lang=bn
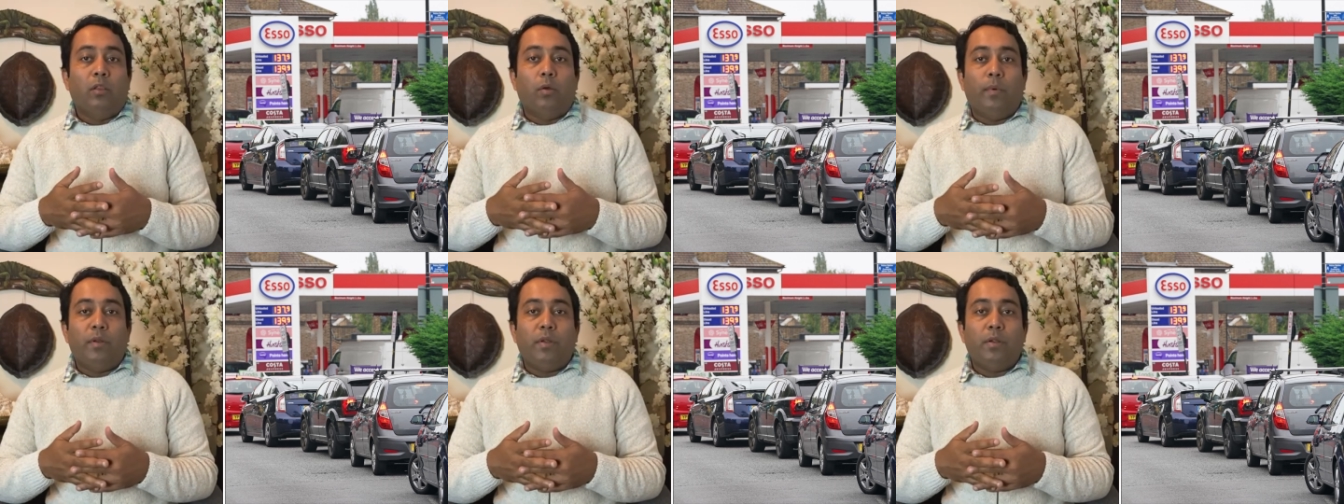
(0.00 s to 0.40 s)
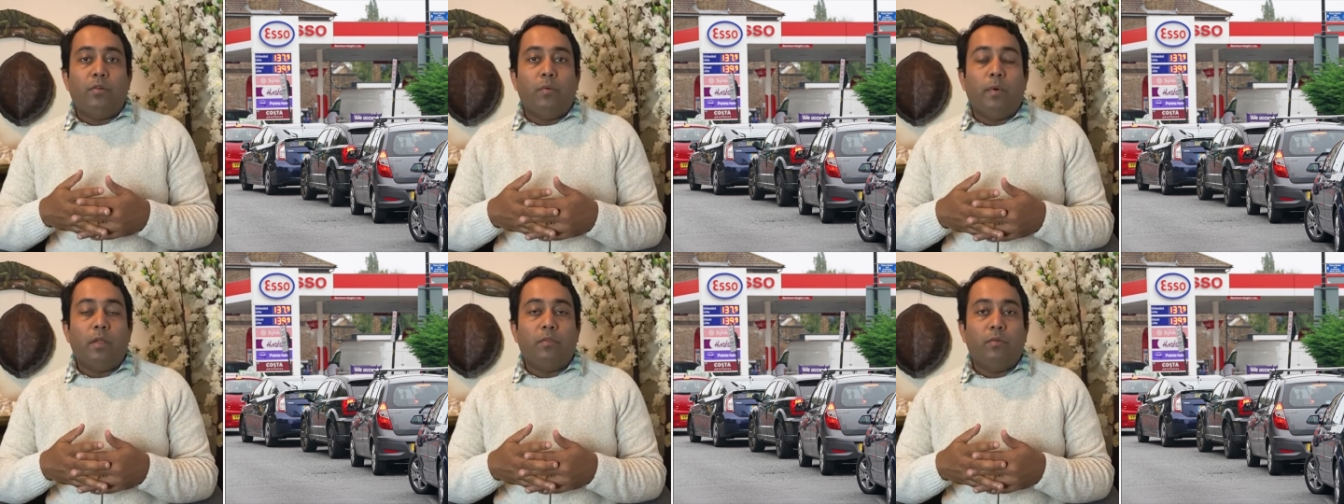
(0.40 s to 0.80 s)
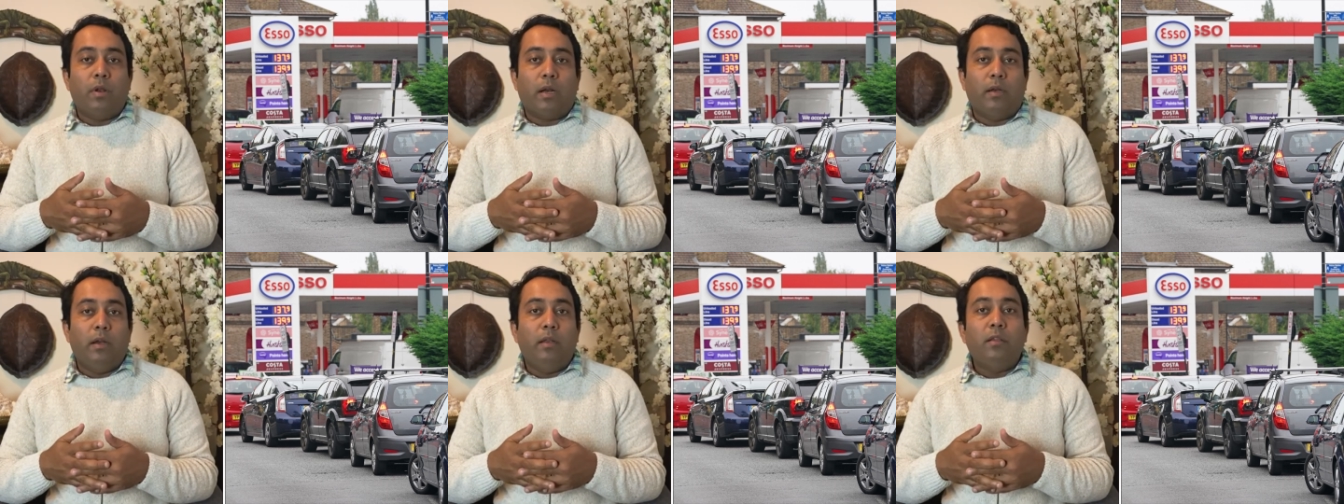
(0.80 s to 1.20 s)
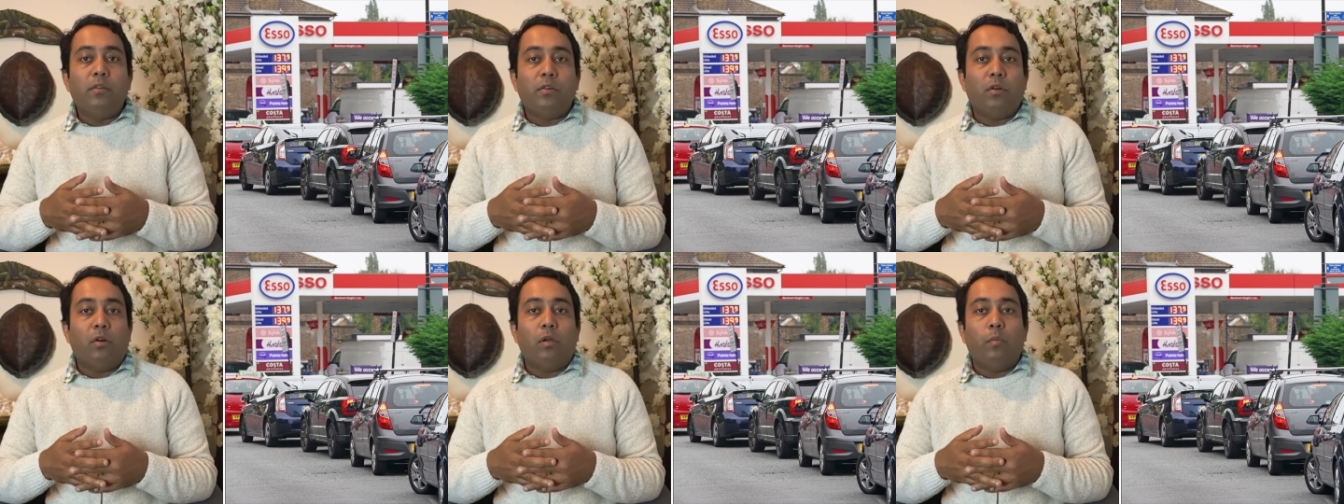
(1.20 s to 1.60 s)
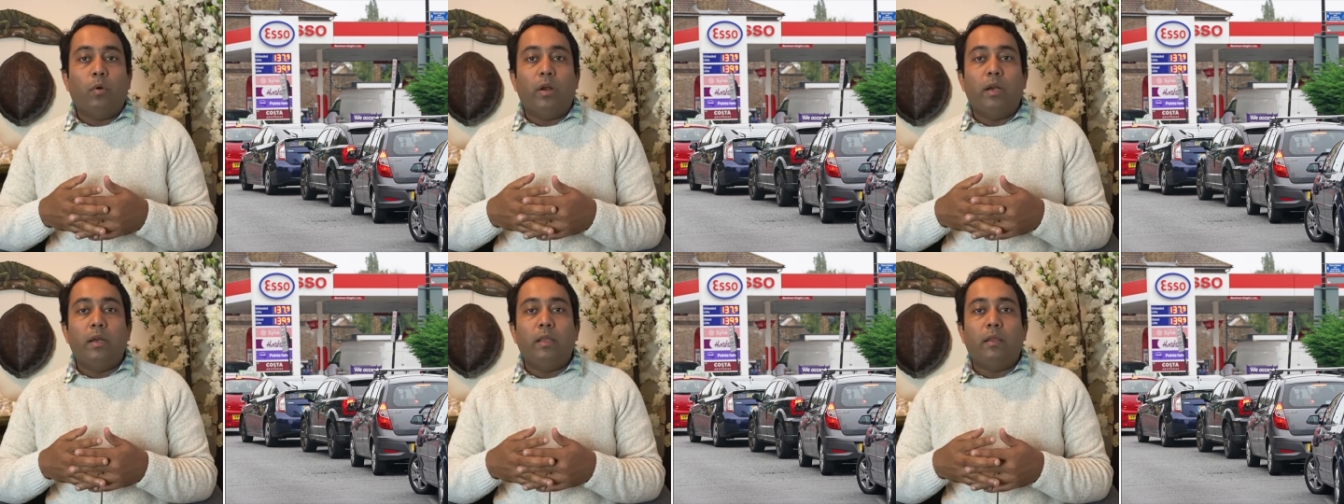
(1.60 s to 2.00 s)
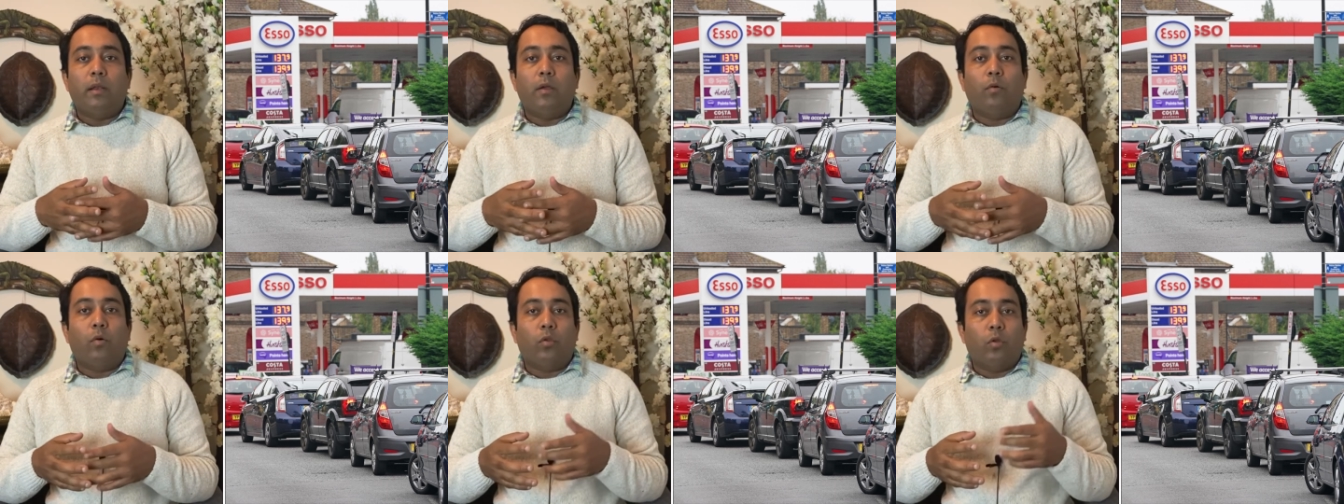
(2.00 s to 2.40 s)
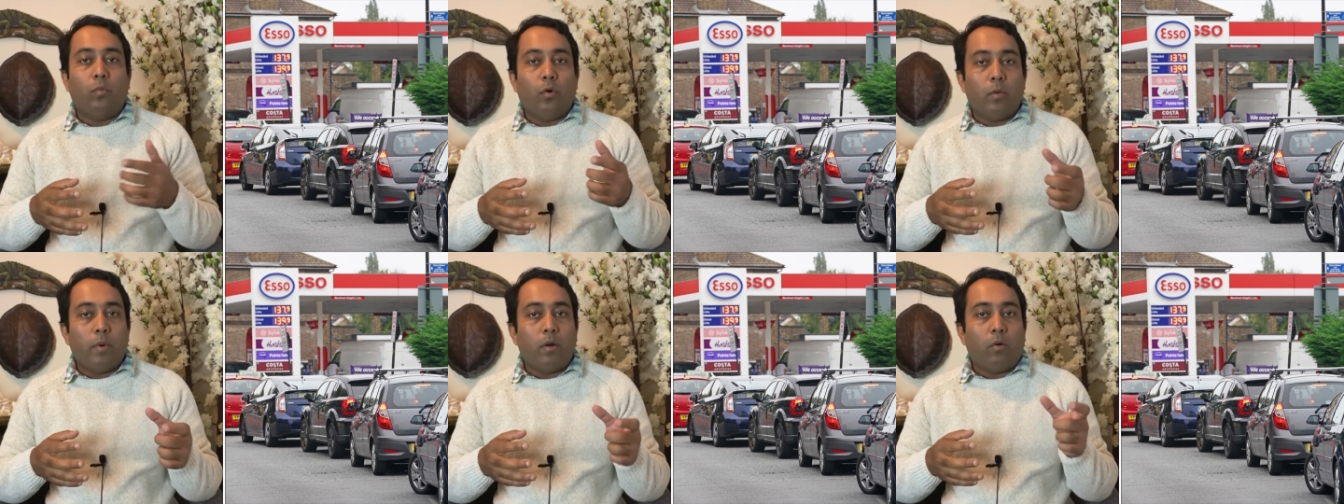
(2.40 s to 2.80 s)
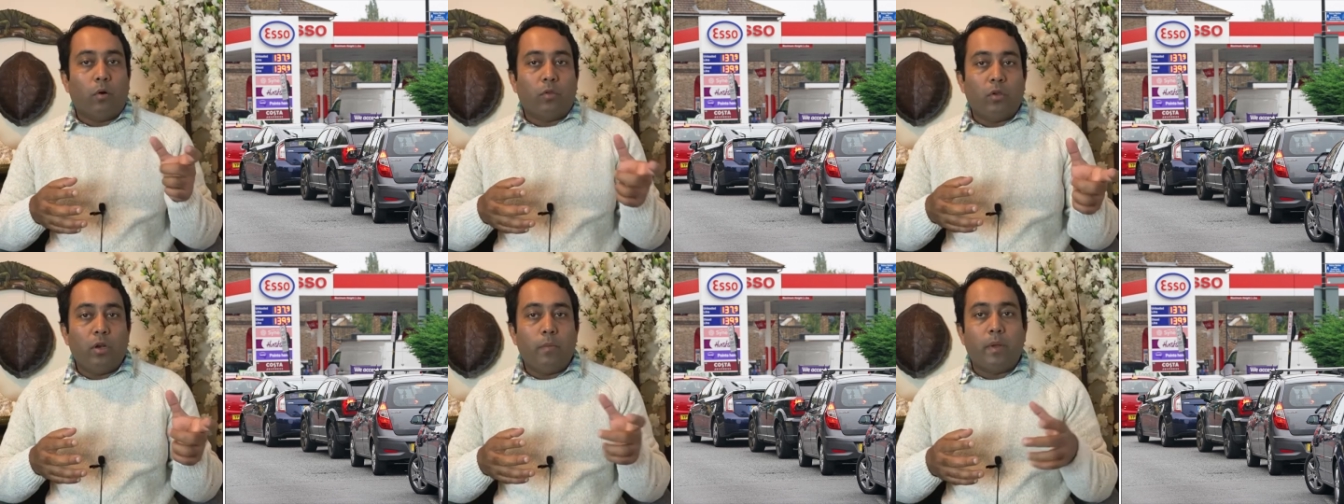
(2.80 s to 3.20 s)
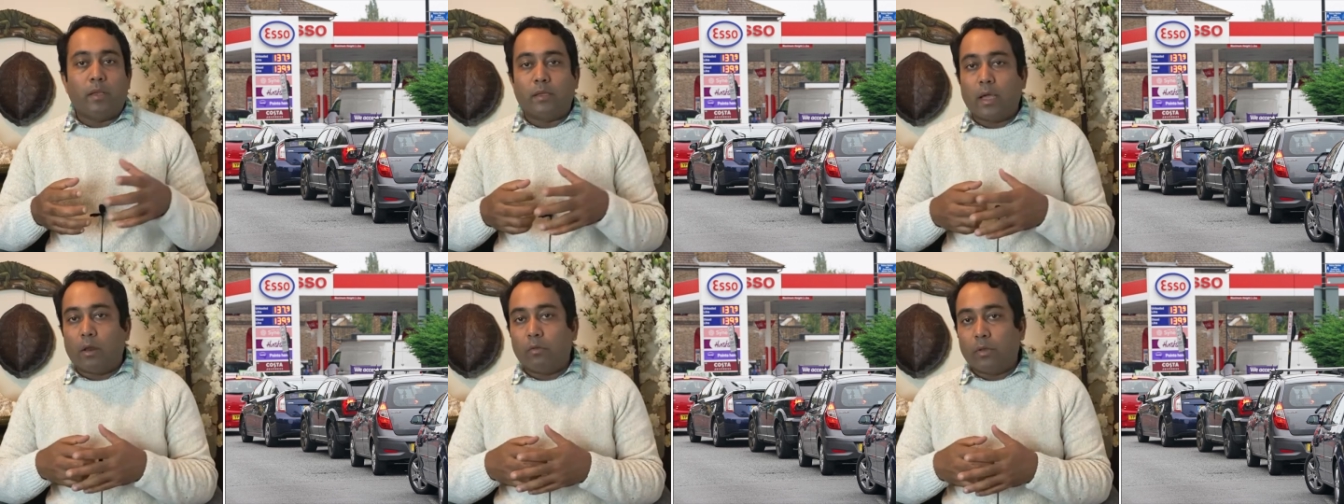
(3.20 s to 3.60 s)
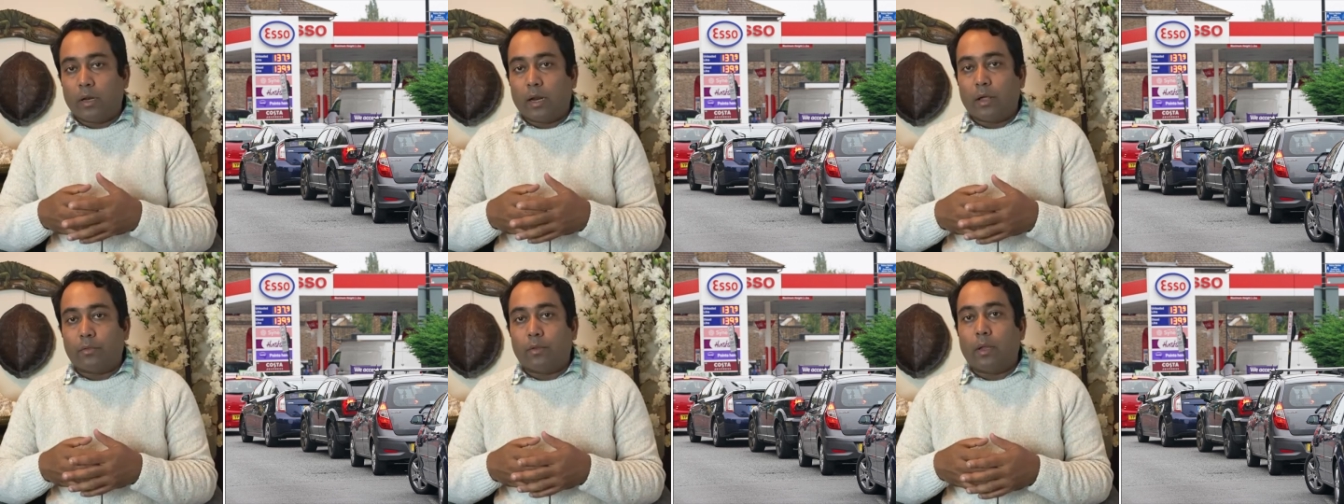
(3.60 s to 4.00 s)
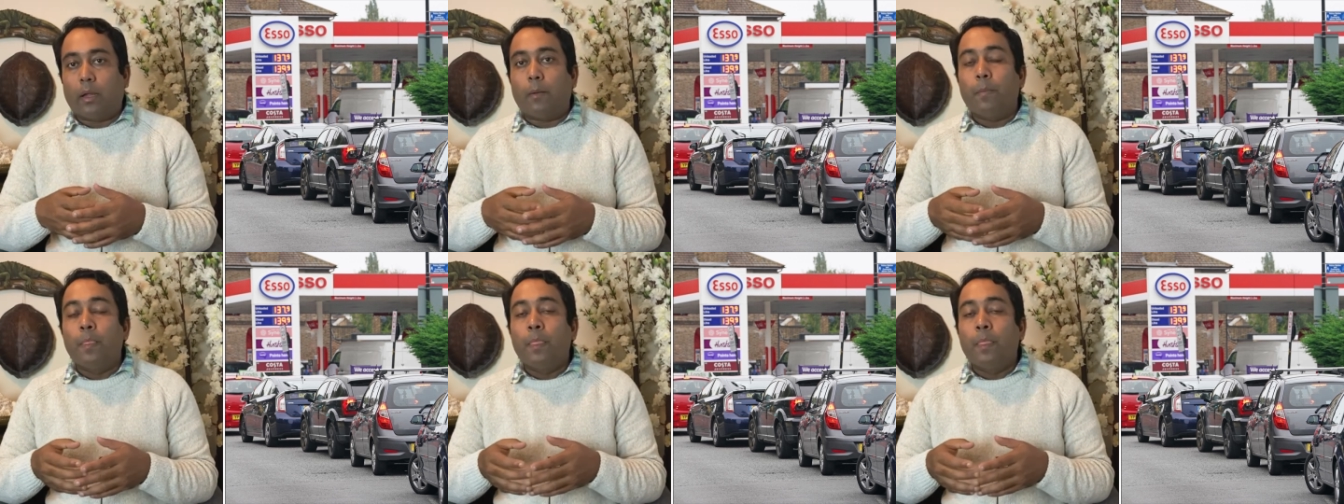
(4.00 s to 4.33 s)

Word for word: তবে সেই সময় সুনাক নির্দিষ্ট করে বলেননি তিনি কত পরিমাণ অর্থ নেবেন চালক চালকদের কাছ থেকে